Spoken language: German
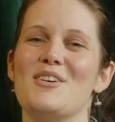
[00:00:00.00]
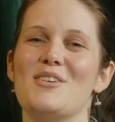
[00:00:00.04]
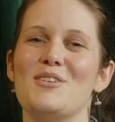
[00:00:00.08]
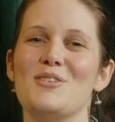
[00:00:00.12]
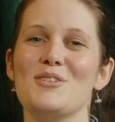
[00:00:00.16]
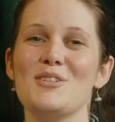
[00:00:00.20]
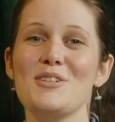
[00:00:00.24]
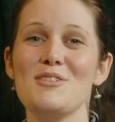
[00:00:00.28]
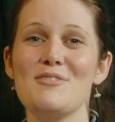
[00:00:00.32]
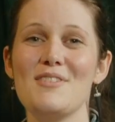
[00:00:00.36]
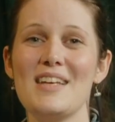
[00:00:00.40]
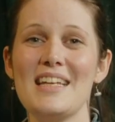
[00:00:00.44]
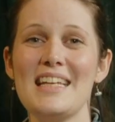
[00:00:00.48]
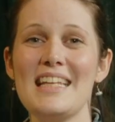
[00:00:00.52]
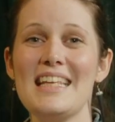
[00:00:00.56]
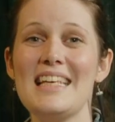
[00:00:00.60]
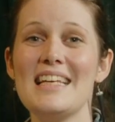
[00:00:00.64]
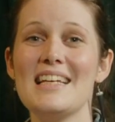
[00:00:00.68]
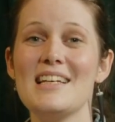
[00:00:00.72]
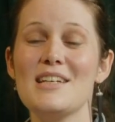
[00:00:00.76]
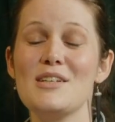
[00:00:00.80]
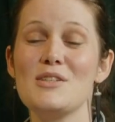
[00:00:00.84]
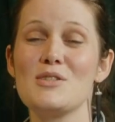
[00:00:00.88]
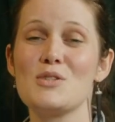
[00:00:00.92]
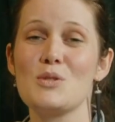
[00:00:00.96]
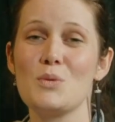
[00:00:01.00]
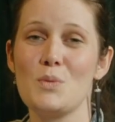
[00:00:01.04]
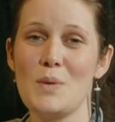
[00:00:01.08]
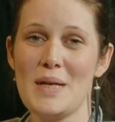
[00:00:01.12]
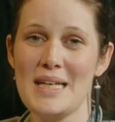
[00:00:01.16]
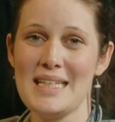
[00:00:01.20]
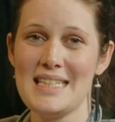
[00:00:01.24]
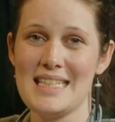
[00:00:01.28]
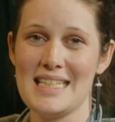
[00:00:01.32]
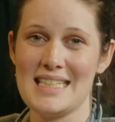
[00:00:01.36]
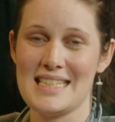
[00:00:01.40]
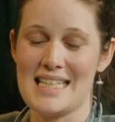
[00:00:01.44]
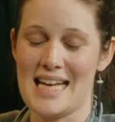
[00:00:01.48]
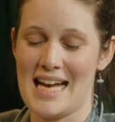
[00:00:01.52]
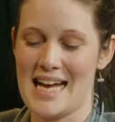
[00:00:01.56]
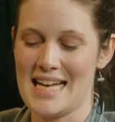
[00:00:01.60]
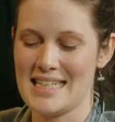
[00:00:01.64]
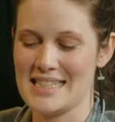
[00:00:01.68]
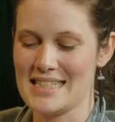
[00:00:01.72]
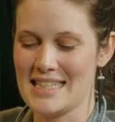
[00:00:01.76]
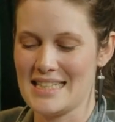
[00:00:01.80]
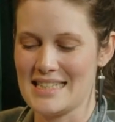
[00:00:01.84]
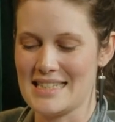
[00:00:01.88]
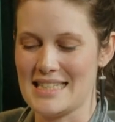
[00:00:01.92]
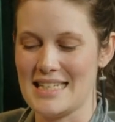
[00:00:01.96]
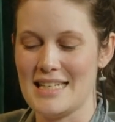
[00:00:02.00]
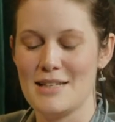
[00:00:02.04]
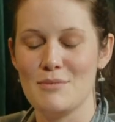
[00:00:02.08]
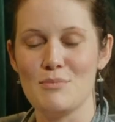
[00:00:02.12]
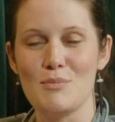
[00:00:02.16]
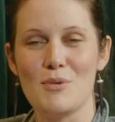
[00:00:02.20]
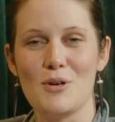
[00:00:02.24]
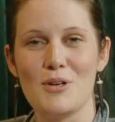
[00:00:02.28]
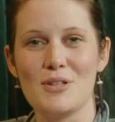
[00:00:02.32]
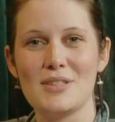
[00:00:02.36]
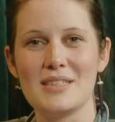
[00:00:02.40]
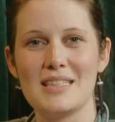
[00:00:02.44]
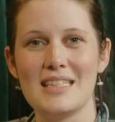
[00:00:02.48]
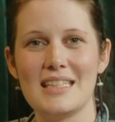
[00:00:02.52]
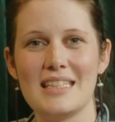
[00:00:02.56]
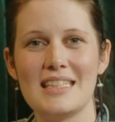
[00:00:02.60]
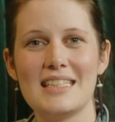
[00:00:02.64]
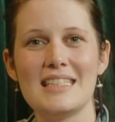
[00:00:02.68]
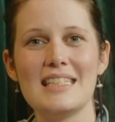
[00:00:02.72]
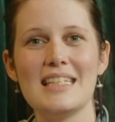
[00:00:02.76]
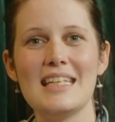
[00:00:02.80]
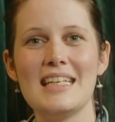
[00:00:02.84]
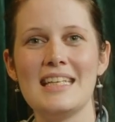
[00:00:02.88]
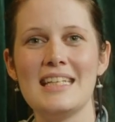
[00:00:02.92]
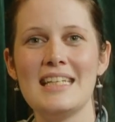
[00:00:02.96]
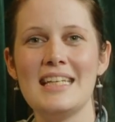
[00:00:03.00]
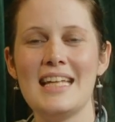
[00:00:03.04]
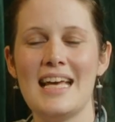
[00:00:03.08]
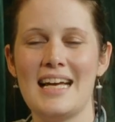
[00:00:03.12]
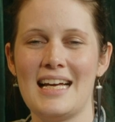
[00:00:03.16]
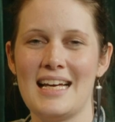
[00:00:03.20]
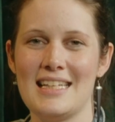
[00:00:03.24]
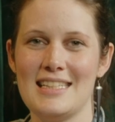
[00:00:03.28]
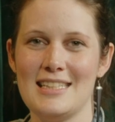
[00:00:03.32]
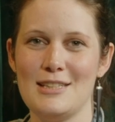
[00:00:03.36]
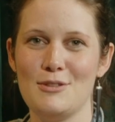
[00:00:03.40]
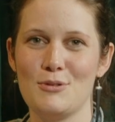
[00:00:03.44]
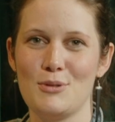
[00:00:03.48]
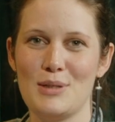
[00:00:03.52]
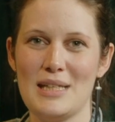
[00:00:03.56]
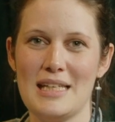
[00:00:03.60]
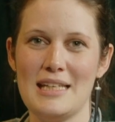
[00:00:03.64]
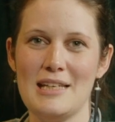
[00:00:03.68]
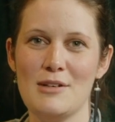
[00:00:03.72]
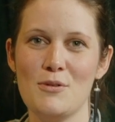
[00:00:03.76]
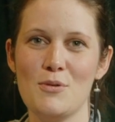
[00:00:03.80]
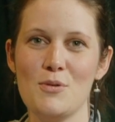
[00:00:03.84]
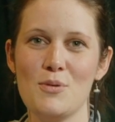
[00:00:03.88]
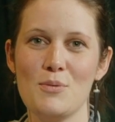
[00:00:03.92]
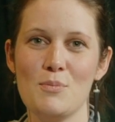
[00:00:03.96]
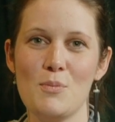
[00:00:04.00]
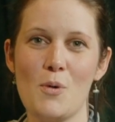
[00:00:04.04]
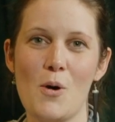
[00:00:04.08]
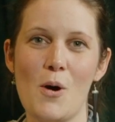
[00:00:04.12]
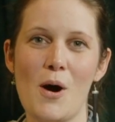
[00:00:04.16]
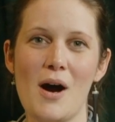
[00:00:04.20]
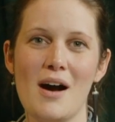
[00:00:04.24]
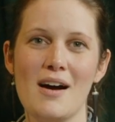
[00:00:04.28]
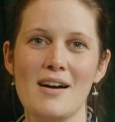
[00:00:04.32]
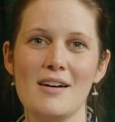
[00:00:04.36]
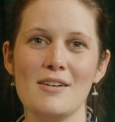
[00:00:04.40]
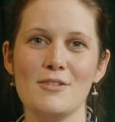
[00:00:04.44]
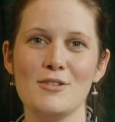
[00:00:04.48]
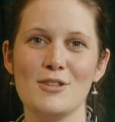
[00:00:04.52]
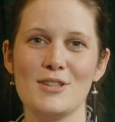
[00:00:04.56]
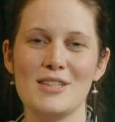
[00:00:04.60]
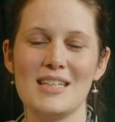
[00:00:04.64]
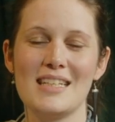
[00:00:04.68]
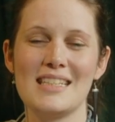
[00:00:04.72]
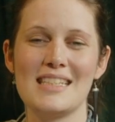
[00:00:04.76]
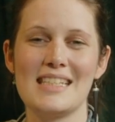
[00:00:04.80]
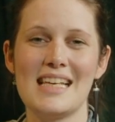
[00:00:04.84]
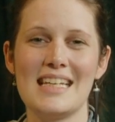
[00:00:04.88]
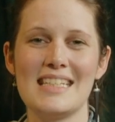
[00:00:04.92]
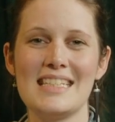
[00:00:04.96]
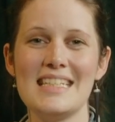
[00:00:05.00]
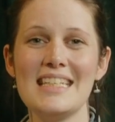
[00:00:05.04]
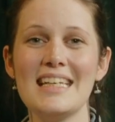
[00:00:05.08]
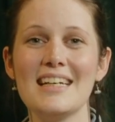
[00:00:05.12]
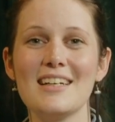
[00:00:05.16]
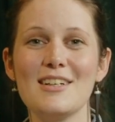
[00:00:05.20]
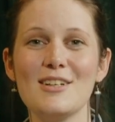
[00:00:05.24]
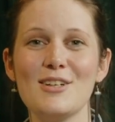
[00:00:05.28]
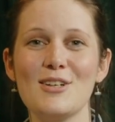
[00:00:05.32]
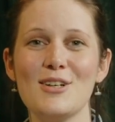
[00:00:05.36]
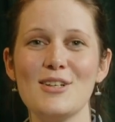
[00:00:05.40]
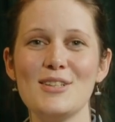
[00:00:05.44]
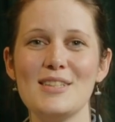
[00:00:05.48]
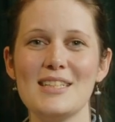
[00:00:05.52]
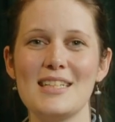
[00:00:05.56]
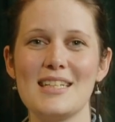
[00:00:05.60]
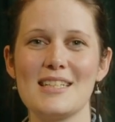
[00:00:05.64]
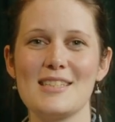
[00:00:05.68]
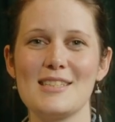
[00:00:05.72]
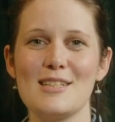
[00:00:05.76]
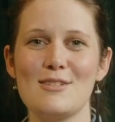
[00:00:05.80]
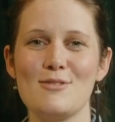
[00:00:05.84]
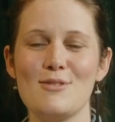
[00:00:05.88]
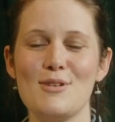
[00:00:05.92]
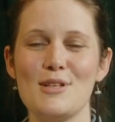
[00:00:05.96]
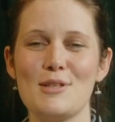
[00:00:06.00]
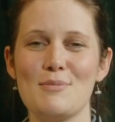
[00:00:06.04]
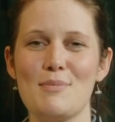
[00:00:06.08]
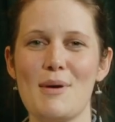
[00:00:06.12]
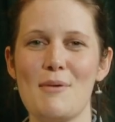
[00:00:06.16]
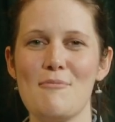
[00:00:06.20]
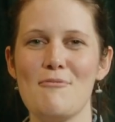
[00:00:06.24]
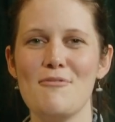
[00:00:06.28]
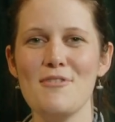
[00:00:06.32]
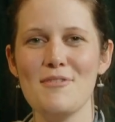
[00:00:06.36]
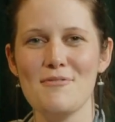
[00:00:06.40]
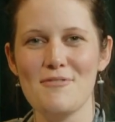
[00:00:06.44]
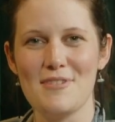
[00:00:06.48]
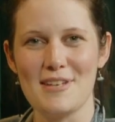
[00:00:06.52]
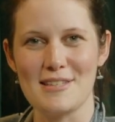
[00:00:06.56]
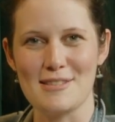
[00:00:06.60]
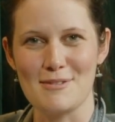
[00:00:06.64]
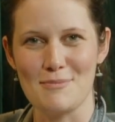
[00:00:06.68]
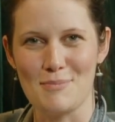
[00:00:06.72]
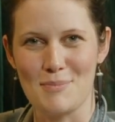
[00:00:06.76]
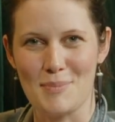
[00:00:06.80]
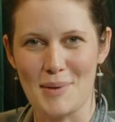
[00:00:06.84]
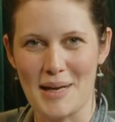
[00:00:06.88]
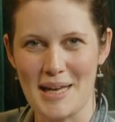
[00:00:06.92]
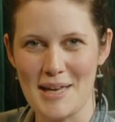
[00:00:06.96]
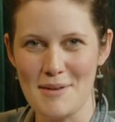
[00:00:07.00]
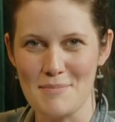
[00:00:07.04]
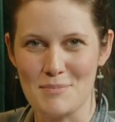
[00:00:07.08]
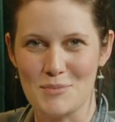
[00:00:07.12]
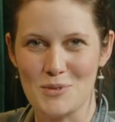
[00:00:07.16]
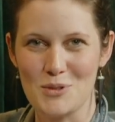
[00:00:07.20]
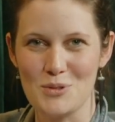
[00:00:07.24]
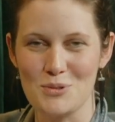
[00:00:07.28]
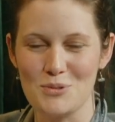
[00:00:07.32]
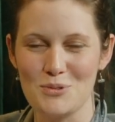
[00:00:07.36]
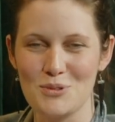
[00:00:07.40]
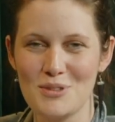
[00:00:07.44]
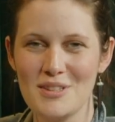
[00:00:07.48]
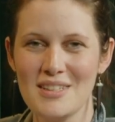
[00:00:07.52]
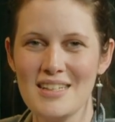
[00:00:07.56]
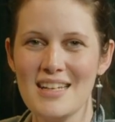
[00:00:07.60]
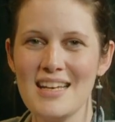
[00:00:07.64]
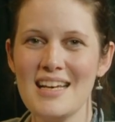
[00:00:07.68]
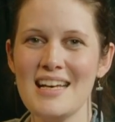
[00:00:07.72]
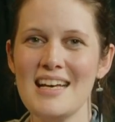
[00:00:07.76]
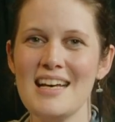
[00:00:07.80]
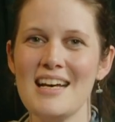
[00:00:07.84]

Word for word: Und wenn ihr Sweet Disaster sehen möchtet in der Kategorie Humor und Satire, könnt ihr das natürlich beim Filmfest Bremen tun.